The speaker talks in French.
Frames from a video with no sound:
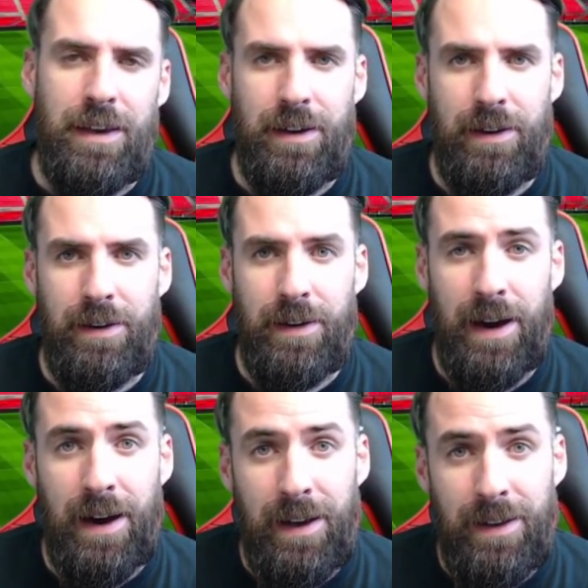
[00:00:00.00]
euh,
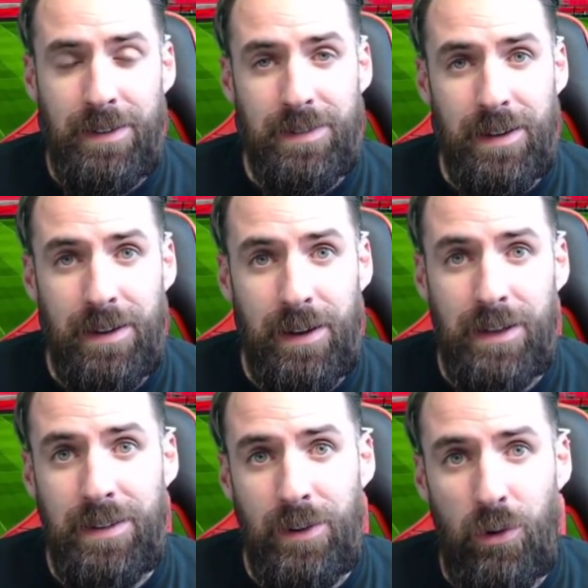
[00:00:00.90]
Reims, 1-0,
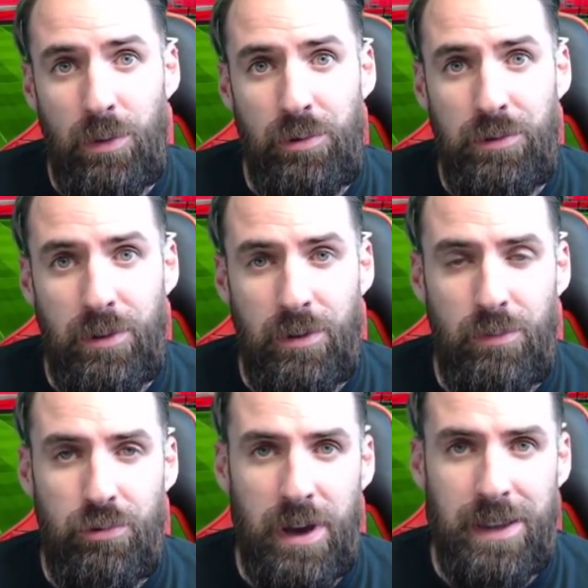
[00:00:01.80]
hein, le but de
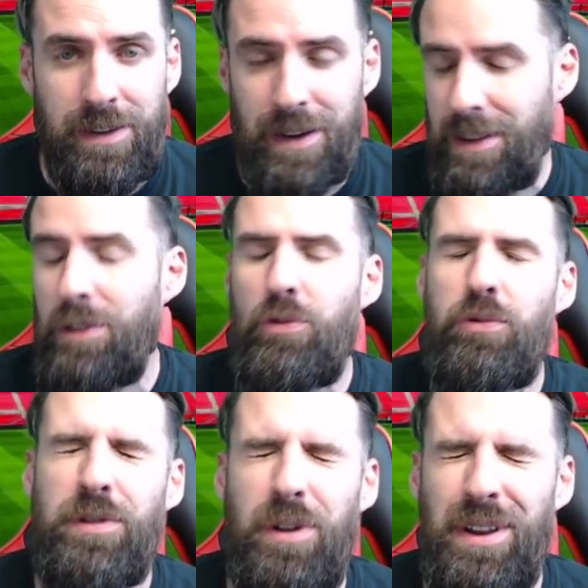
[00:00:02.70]
Boulaïdia qui est
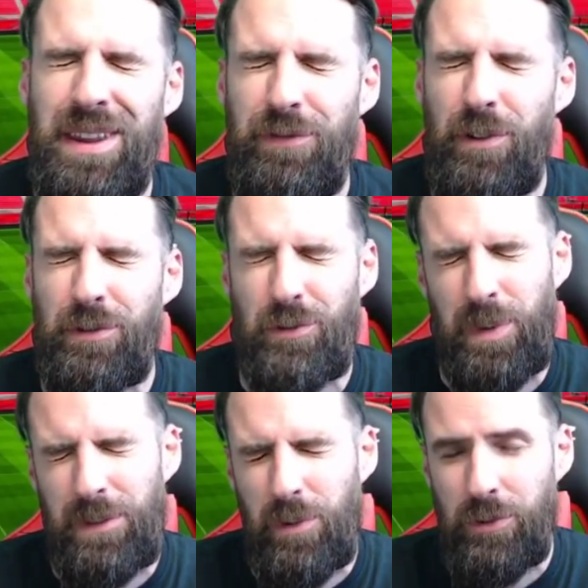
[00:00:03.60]
tout seul, défense
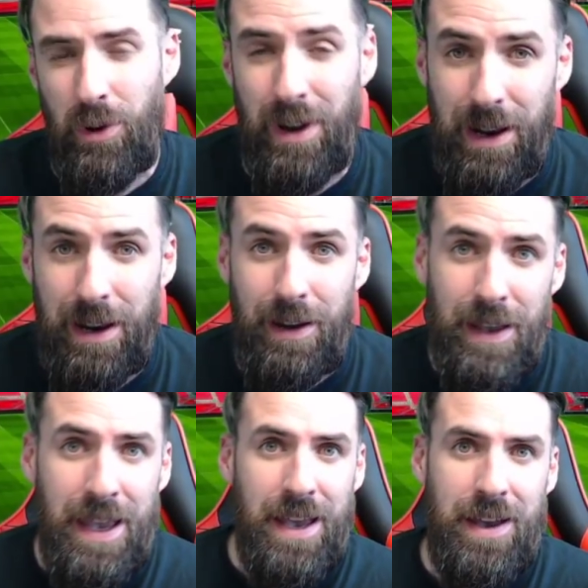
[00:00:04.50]
complètement de Khla.
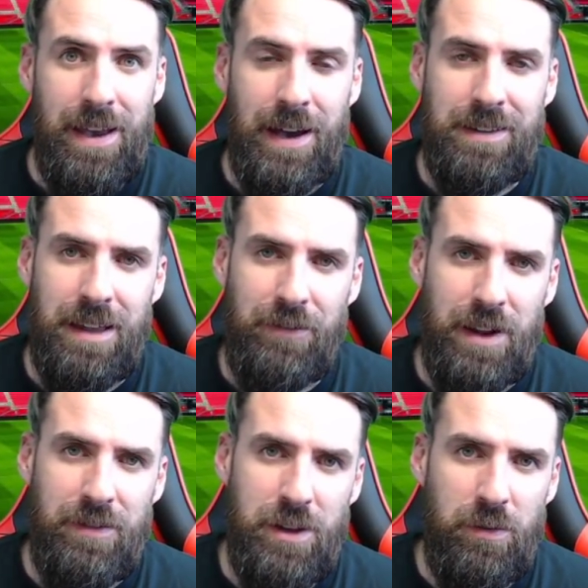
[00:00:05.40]
Et restez à la fin
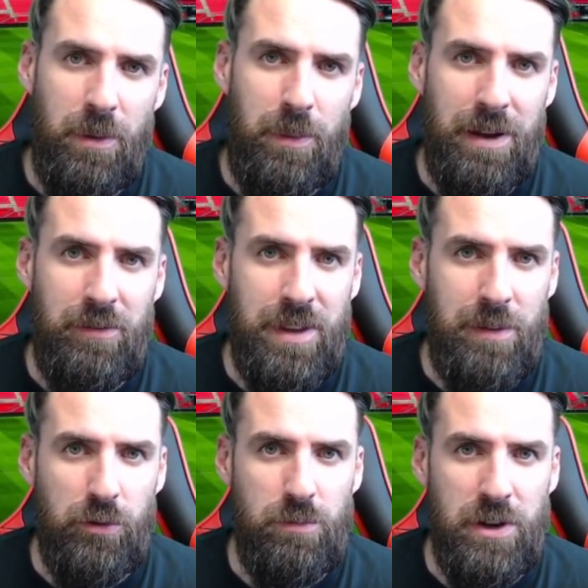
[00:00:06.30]
de la vidéo, on va parler
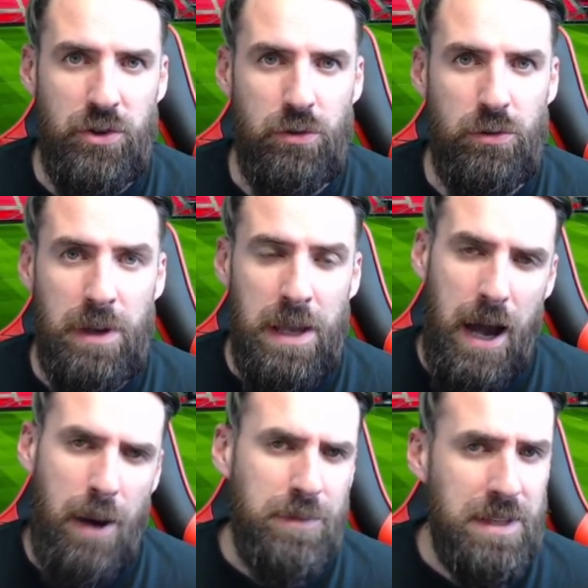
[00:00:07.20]
évidemment du match nul
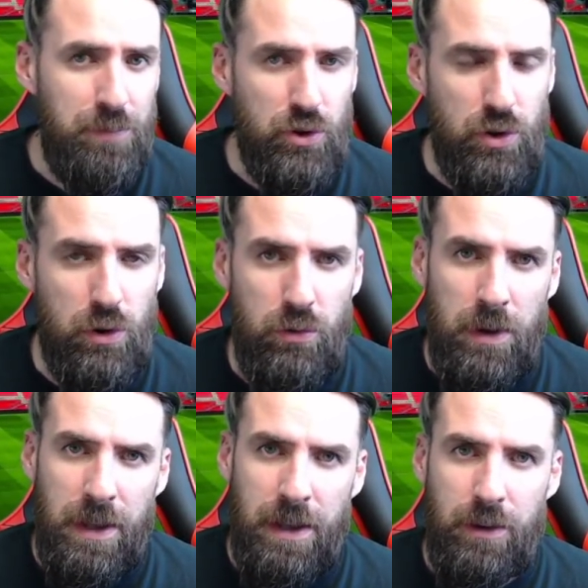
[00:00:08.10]
un petit peu chelou
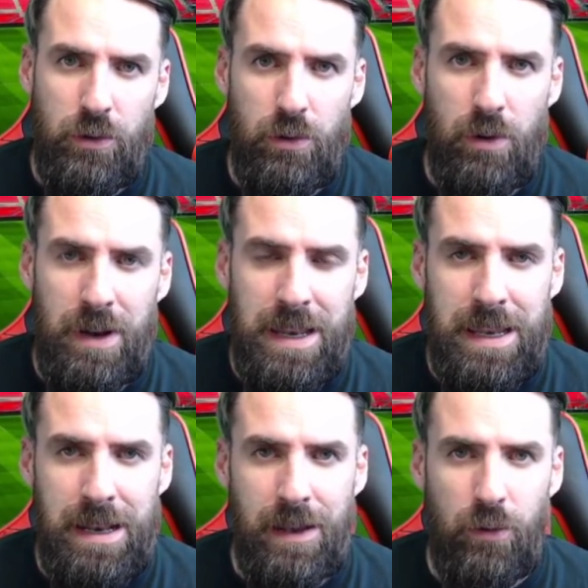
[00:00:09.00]
de
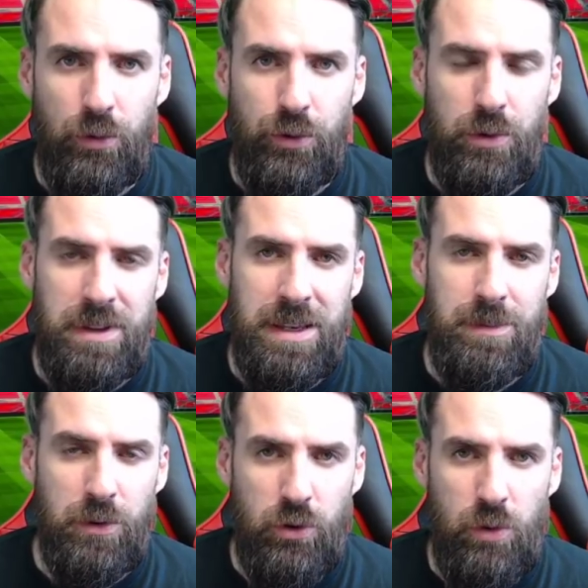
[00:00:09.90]
Lille contre
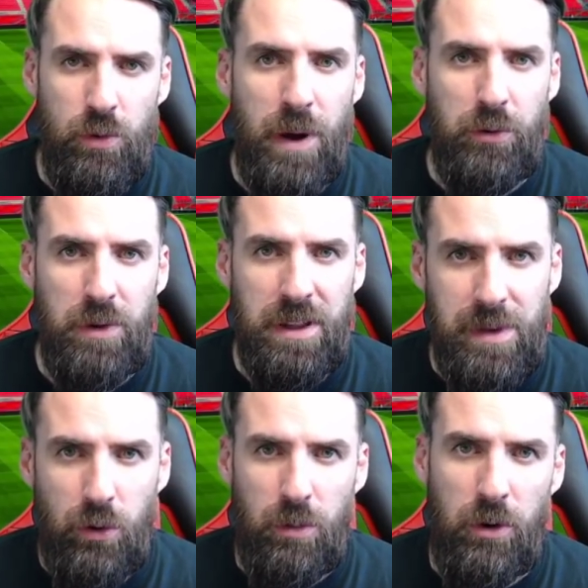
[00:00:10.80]
Nîmes, deux buts partout les
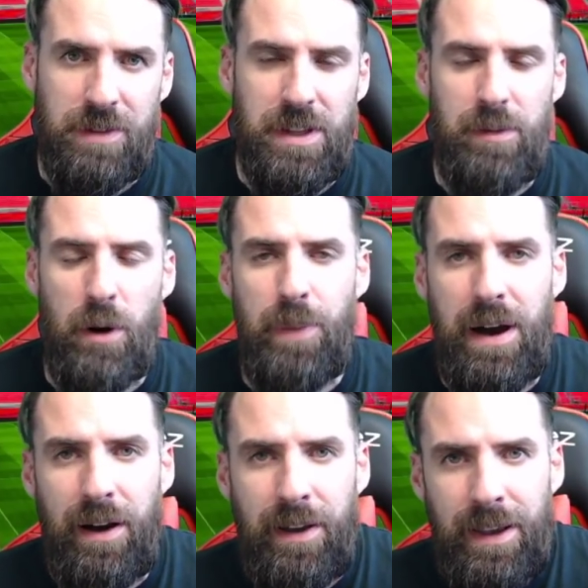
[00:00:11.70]
amis. On commence évidemment
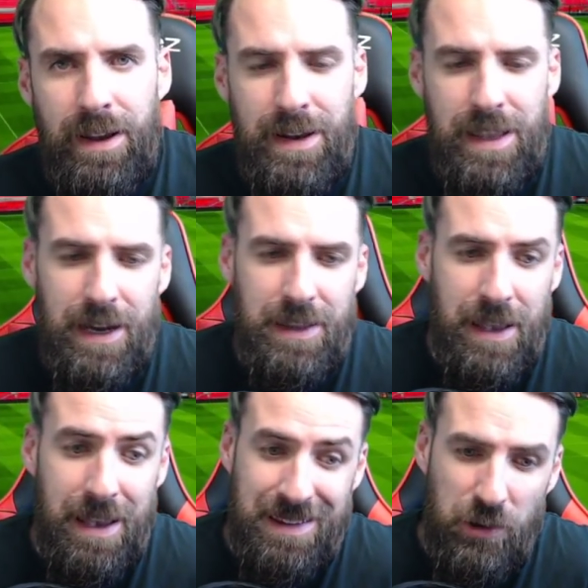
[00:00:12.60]
par les
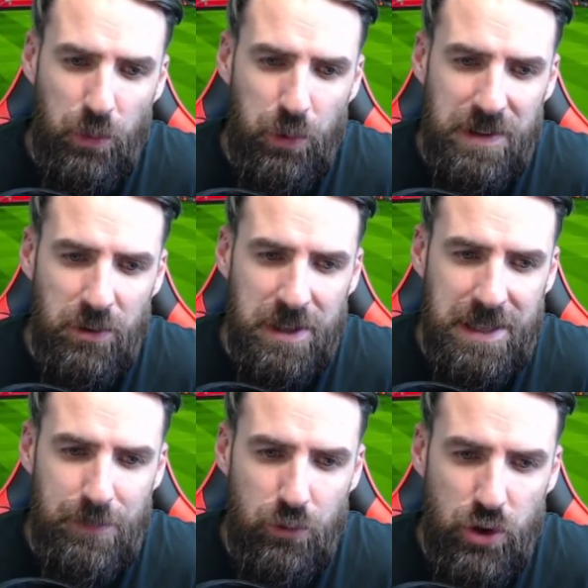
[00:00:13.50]
Rennais et ses compositions
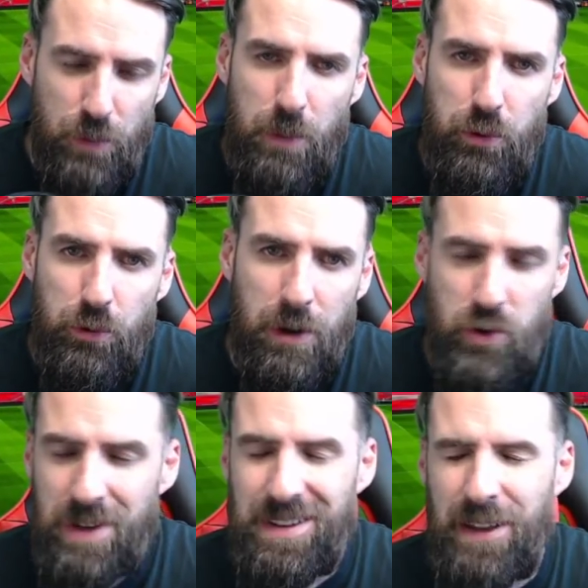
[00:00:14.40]
d'équipe où j'en peux plus quoi.
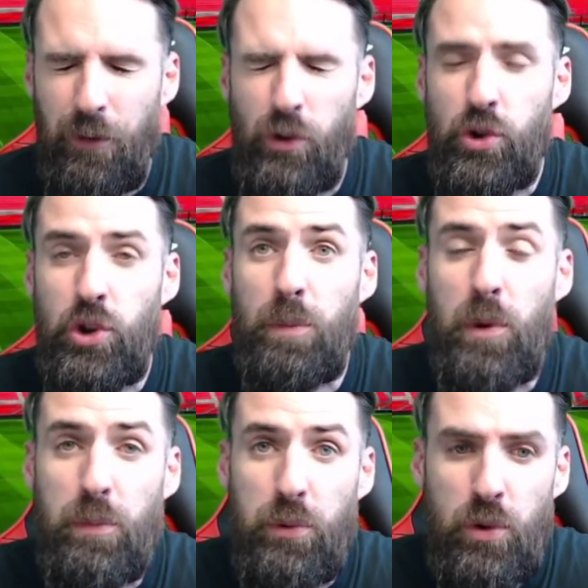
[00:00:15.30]
Julien Stéphane, je n'en
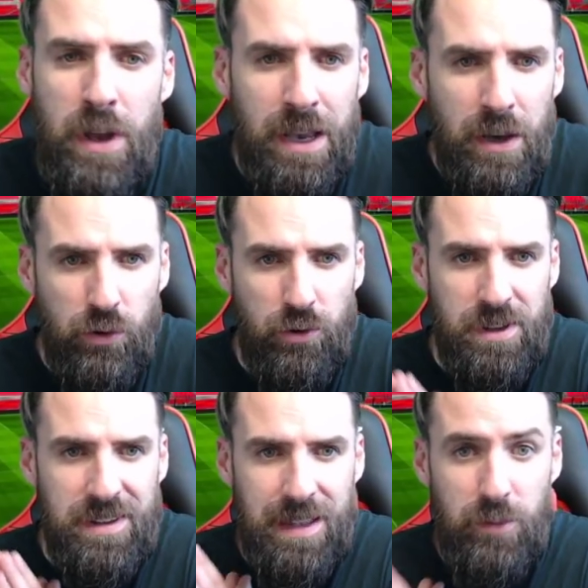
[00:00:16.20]
peux plus de ce
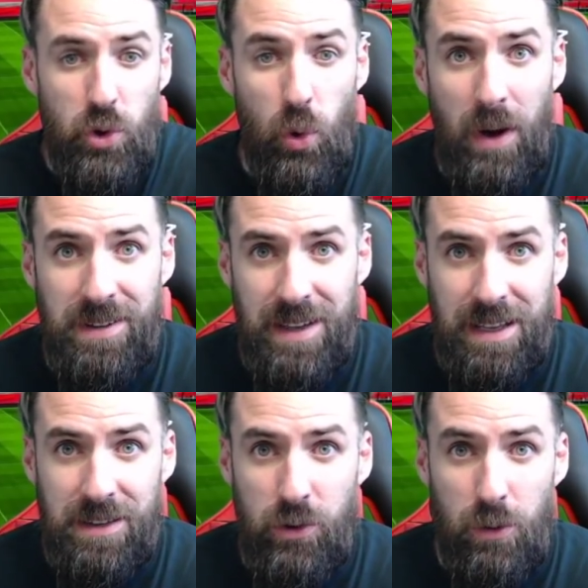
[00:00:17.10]
système
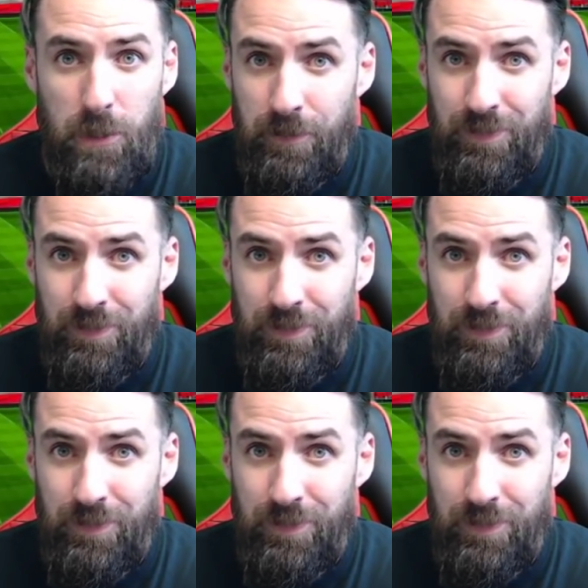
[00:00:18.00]
3-5-2.